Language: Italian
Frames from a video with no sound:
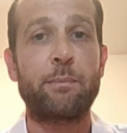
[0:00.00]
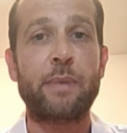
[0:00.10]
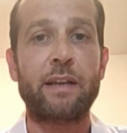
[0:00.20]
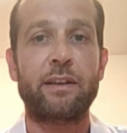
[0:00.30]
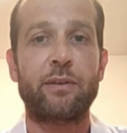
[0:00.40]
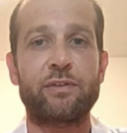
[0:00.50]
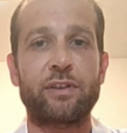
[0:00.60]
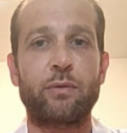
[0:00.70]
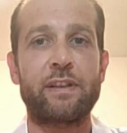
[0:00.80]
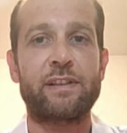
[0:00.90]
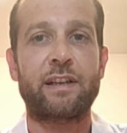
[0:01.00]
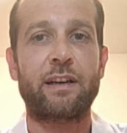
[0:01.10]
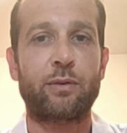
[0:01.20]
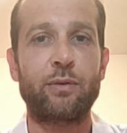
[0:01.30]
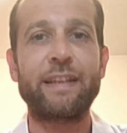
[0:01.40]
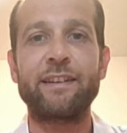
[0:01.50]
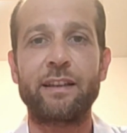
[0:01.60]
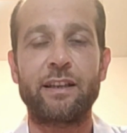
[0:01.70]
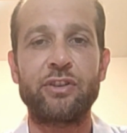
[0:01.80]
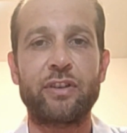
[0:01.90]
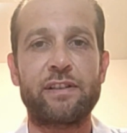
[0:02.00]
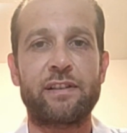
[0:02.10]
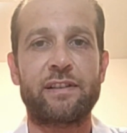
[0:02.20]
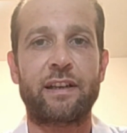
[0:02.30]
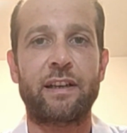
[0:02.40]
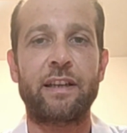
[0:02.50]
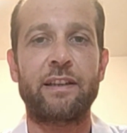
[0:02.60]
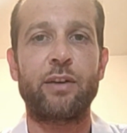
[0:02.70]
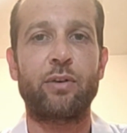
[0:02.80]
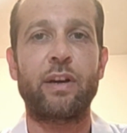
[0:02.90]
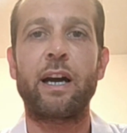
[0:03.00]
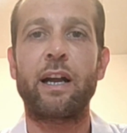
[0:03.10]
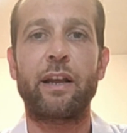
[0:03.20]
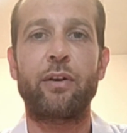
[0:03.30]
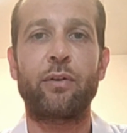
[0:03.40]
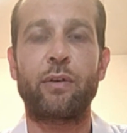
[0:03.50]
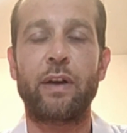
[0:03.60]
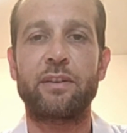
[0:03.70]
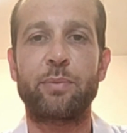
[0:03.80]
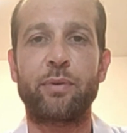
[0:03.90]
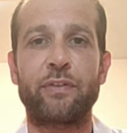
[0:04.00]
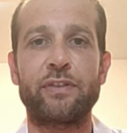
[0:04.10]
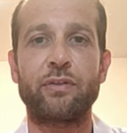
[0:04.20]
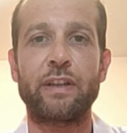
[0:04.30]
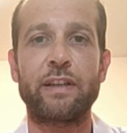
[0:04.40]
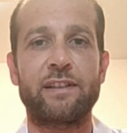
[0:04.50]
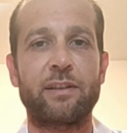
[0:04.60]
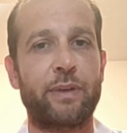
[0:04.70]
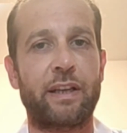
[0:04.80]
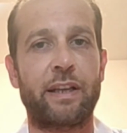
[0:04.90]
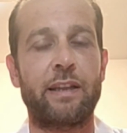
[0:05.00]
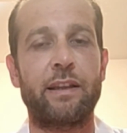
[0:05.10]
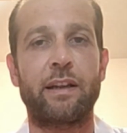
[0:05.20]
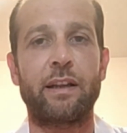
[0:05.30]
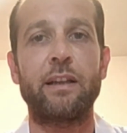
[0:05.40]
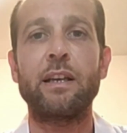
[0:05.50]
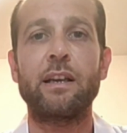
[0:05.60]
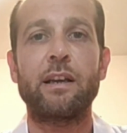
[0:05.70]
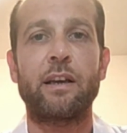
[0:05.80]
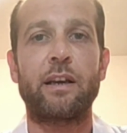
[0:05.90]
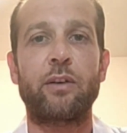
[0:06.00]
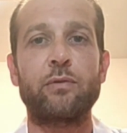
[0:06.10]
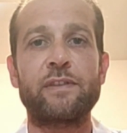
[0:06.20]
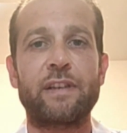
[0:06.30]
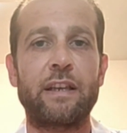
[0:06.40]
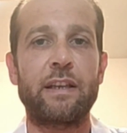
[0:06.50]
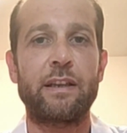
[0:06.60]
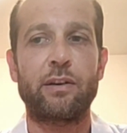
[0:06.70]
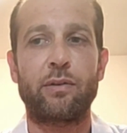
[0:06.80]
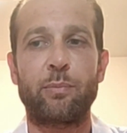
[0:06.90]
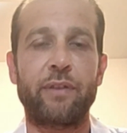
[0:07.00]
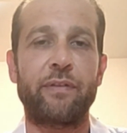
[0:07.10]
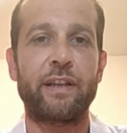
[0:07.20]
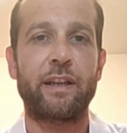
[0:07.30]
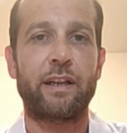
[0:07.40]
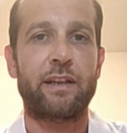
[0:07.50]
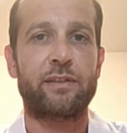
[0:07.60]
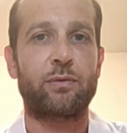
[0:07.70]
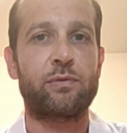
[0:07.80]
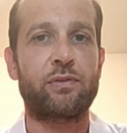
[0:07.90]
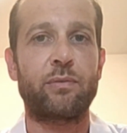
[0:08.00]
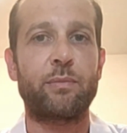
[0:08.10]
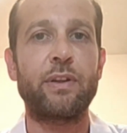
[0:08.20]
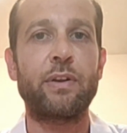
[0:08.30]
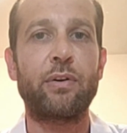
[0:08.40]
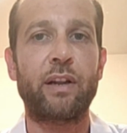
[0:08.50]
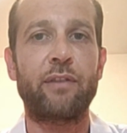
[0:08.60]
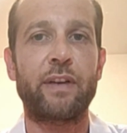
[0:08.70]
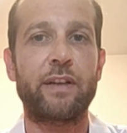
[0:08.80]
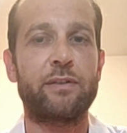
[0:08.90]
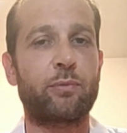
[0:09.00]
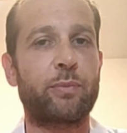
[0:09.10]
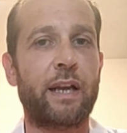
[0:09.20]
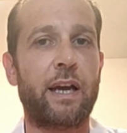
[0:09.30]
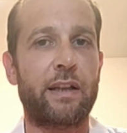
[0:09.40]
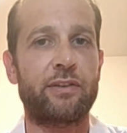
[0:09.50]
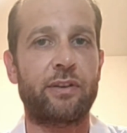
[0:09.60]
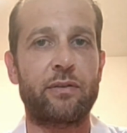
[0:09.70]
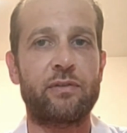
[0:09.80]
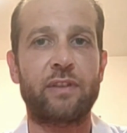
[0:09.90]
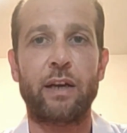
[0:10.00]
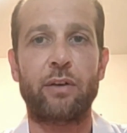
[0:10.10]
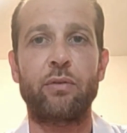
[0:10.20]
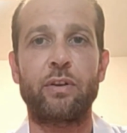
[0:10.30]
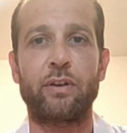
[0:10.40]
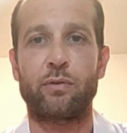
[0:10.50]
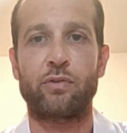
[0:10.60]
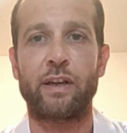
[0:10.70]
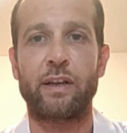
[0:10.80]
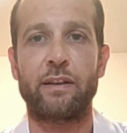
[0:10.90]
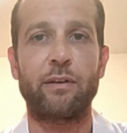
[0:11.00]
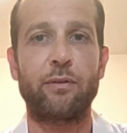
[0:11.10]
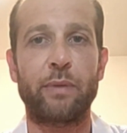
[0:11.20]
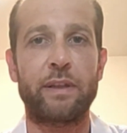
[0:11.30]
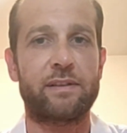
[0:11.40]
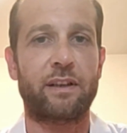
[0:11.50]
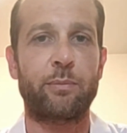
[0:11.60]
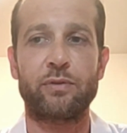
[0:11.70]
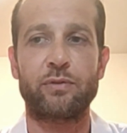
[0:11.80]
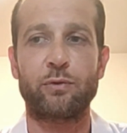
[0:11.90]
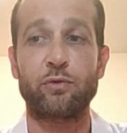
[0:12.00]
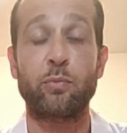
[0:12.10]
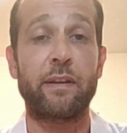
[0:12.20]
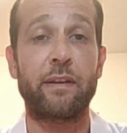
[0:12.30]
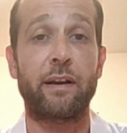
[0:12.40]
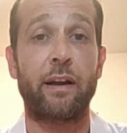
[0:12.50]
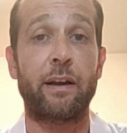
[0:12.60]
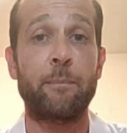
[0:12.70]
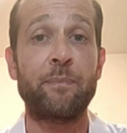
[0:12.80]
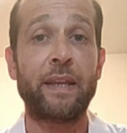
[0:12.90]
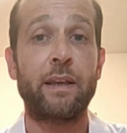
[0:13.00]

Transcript: ma di conseguenza con l'intelligenza sa anche dialogare con altri professionisti per chiedere eh, consigli o per vedere la soluzione migliore al fine di superare certi ostacoli o certe incombenze che possano subentrare.